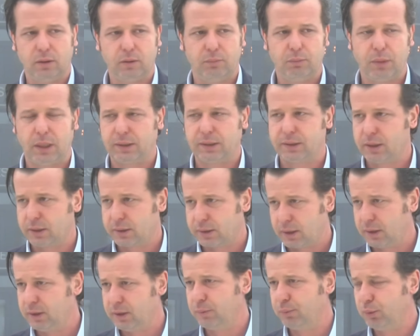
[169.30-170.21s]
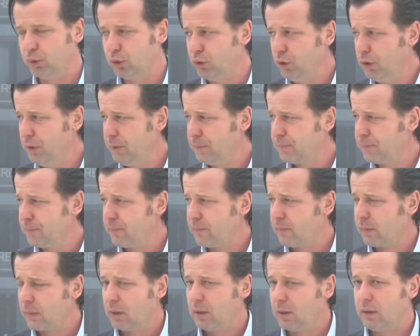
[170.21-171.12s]
mantardan yapılıyor.
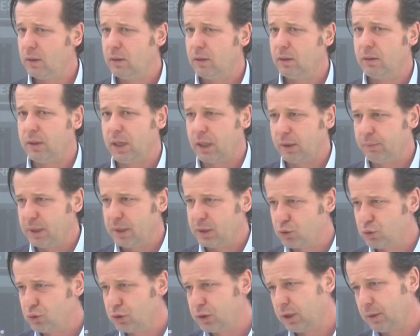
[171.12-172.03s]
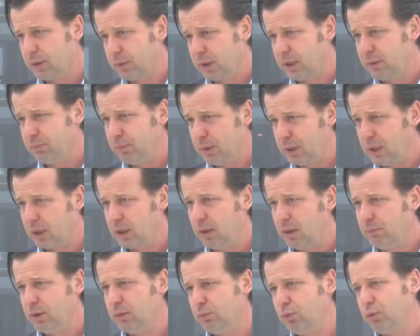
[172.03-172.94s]
Yani 500 lira gibi bir
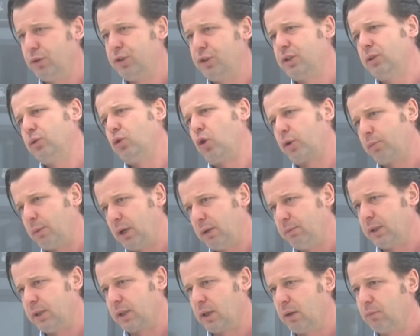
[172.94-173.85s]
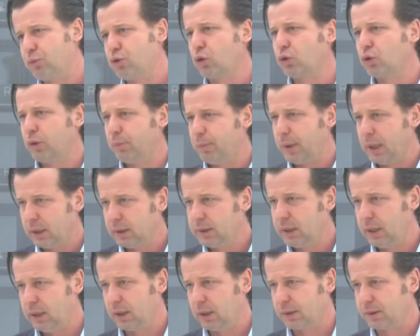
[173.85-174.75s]
rakam da bunun için normal bir rakam. Çok da pahalı
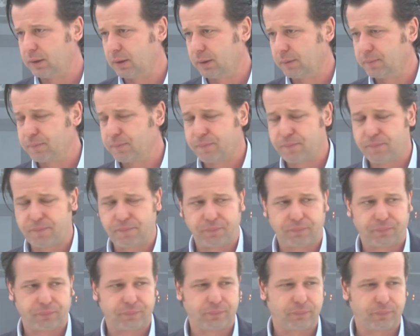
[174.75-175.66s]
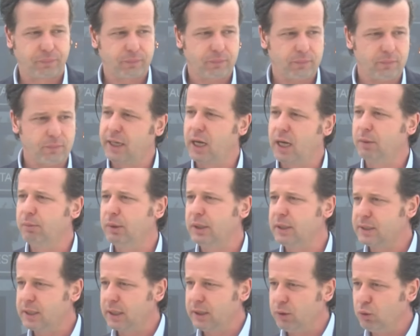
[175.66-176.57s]
değil hatta.
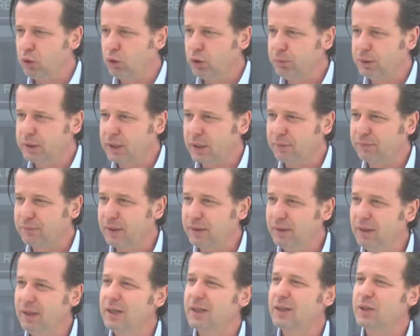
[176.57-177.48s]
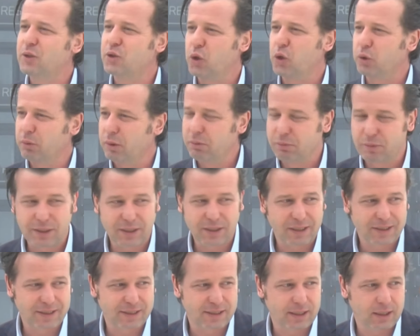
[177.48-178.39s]
Gelmeniz de iyi oldu bir taraftan. Çorbamızı
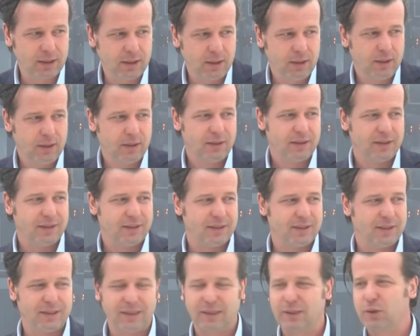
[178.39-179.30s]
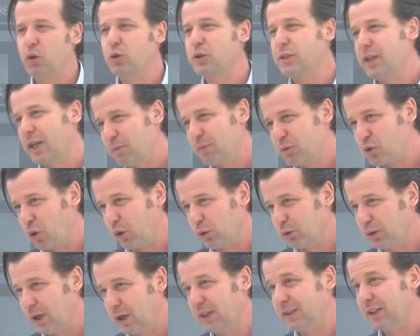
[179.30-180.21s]
da size e, göstermiş
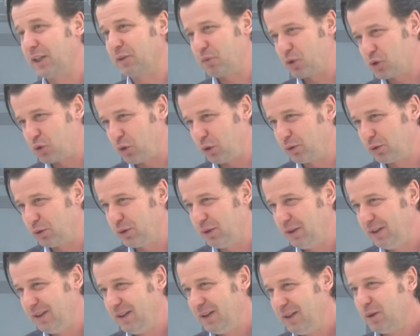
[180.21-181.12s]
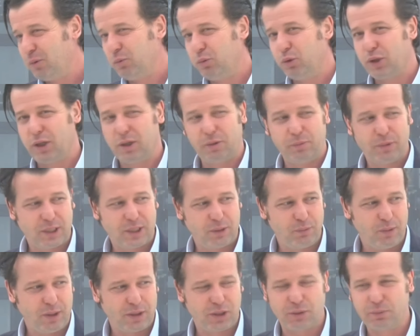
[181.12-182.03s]
olduk, anlatmış olduk. Bu da
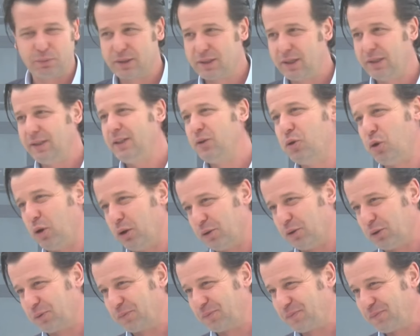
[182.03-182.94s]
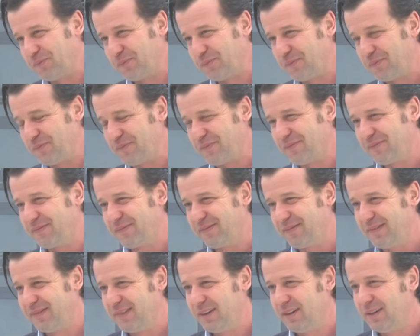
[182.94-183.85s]
bizim açımızdan oldu. Siz
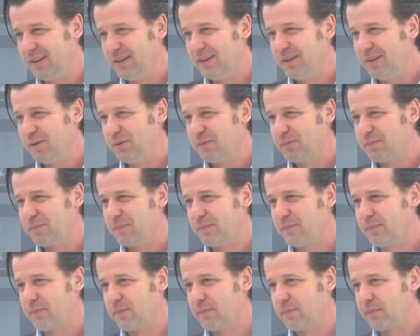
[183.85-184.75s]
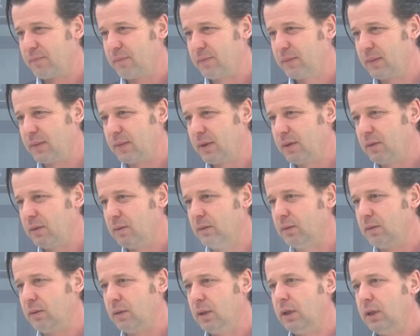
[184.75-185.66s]
bu çorbayı müşterilerinize
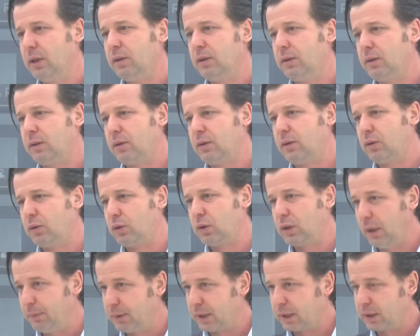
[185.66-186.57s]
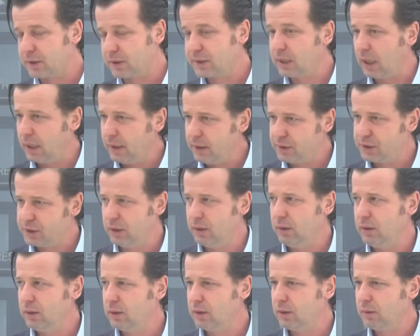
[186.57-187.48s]
özel sadece burada Tabii ki sadece
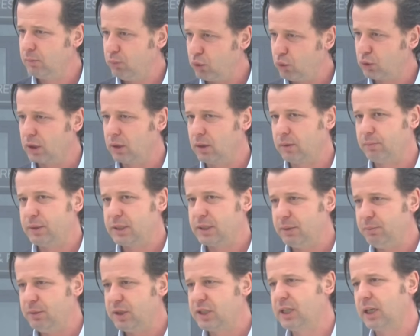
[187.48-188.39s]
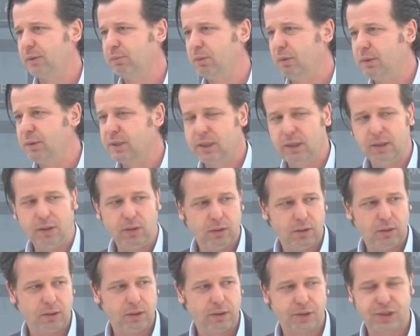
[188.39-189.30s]
e, burada bizim işletmemizde
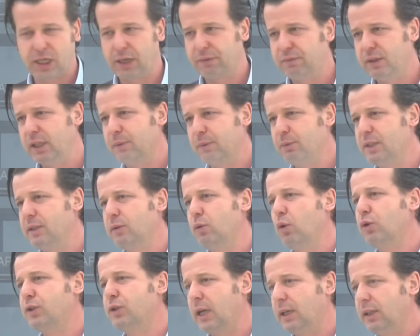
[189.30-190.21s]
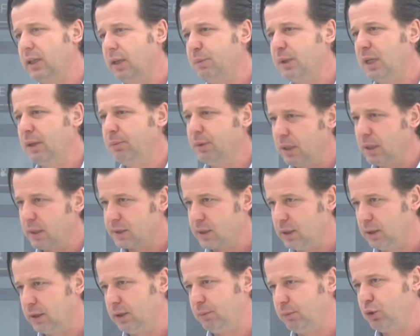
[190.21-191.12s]
e, şeflerimizin özenle birebir
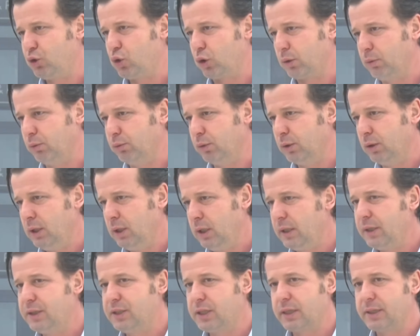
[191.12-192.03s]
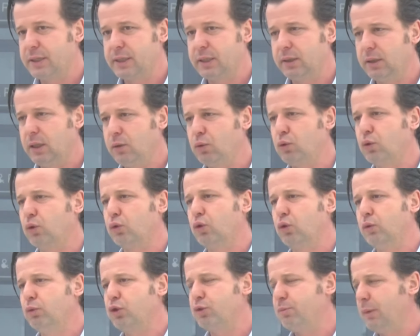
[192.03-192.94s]
hazırladığı bir çorba bu. İçerisinde
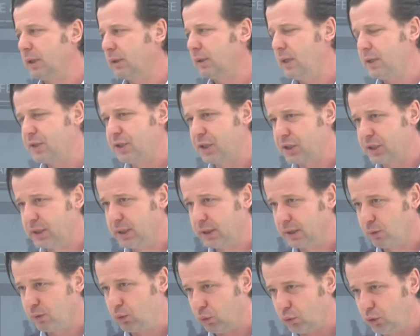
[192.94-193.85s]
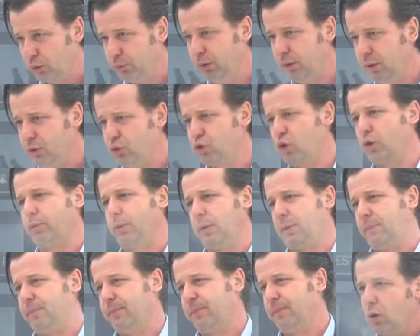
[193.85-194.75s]
kurutulmuş mantar çeşitlerinin olduğu bir çorba.
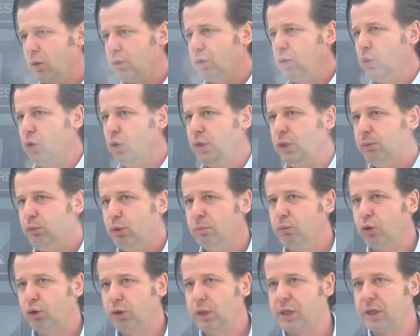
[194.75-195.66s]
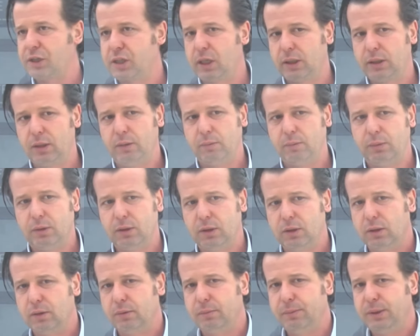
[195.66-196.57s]
Çok da oynamıyor. Bugün aşağıda
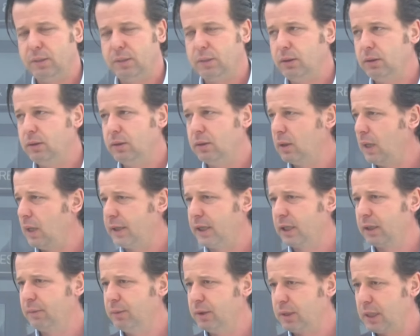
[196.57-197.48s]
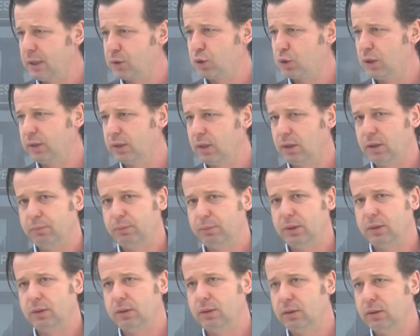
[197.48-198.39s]
e, bir herhangi bir restoranta
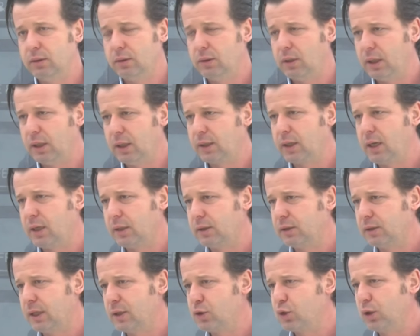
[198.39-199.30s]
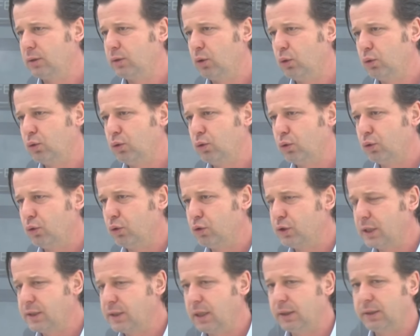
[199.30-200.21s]
bir e, alakart restoranta
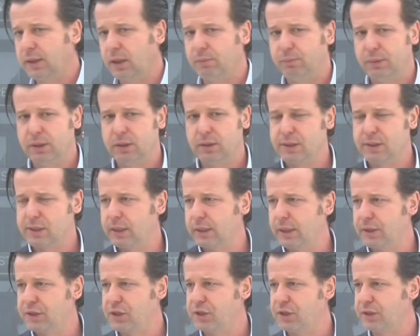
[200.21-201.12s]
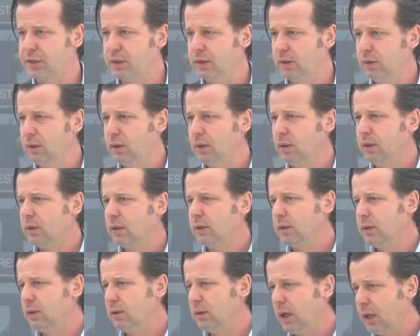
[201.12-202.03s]
oturduğumuzda zaten bir ızgara çeşidi
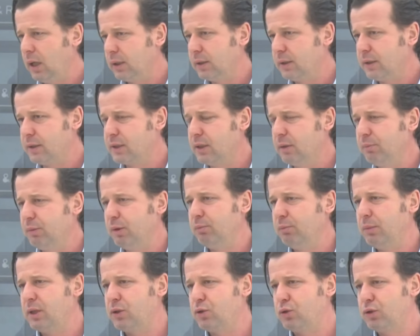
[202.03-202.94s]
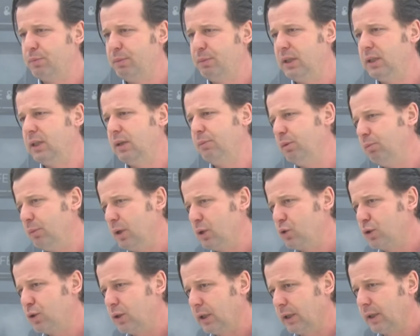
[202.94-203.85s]
aldığınızda 1500 bin ile
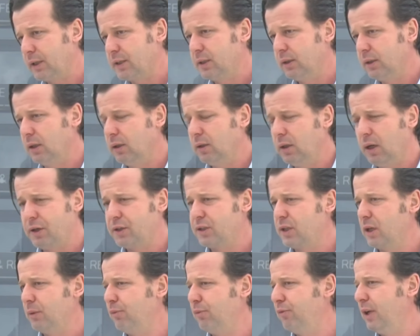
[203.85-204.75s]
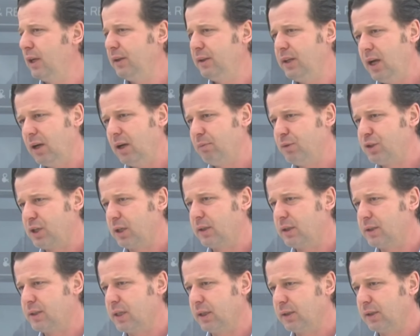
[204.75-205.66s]
1500 lira arasında aşağı bir fiyat
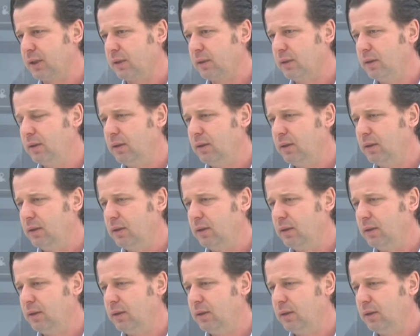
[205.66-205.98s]
gelmeyecektir zaten.